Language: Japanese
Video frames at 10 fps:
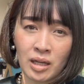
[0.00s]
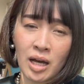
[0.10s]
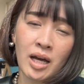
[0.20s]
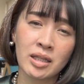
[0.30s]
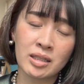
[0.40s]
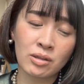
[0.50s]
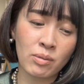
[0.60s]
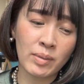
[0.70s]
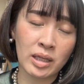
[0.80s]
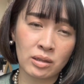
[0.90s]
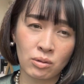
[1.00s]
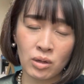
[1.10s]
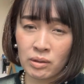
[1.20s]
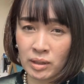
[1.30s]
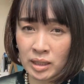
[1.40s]
アンチコメントこ
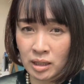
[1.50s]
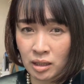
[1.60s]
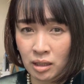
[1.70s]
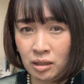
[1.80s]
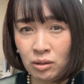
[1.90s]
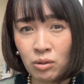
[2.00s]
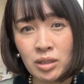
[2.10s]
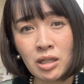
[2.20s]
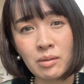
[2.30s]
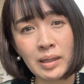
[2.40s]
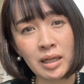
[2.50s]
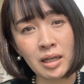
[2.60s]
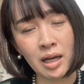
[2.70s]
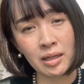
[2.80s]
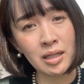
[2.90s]
れは載せるべき
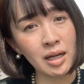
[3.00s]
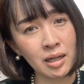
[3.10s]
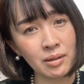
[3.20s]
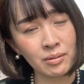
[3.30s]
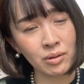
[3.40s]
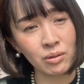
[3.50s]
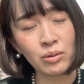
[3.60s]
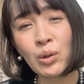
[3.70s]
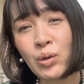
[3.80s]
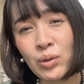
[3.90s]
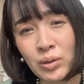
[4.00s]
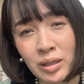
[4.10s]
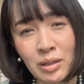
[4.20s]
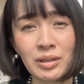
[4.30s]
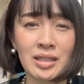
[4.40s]
か否かを問っ
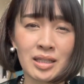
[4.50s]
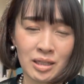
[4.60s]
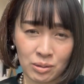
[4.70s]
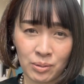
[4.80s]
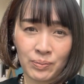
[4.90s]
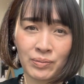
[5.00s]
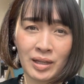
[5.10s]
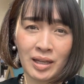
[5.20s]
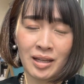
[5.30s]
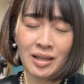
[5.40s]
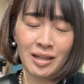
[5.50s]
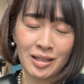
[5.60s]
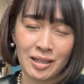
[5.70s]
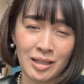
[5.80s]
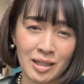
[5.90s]
てくださいよ
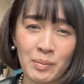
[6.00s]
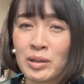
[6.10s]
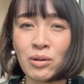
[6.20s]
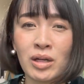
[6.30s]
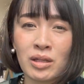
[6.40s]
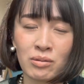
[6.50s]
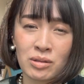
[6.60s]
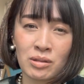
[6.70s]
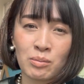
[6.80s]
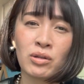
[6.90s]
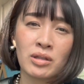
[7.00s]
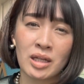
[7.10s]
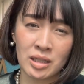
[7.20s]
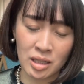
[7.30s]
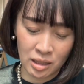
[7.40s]
やめた方がいいよそんなもっ
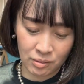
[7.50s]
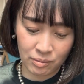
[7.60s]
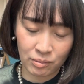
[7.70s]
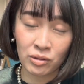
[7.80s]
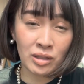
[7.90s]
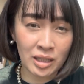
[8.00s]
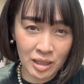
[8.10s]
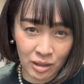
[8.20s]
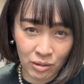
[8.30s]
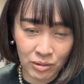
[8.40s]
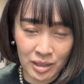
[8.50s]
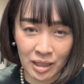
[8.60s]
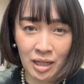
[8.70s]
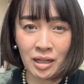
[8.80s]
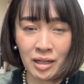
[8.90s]
たいないもったいないよ時
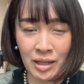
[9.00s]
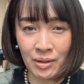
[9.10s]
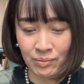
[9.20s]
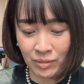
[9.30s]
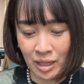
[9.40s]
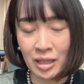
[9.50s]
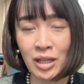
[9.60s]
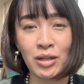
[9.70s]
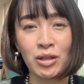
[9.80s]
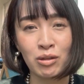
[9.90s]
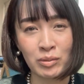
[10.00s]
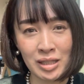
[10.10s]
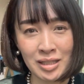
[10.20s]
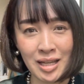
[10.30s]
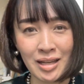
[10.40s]
間がねエネルギーの無
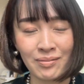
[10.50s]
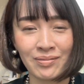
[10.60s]
駄遣い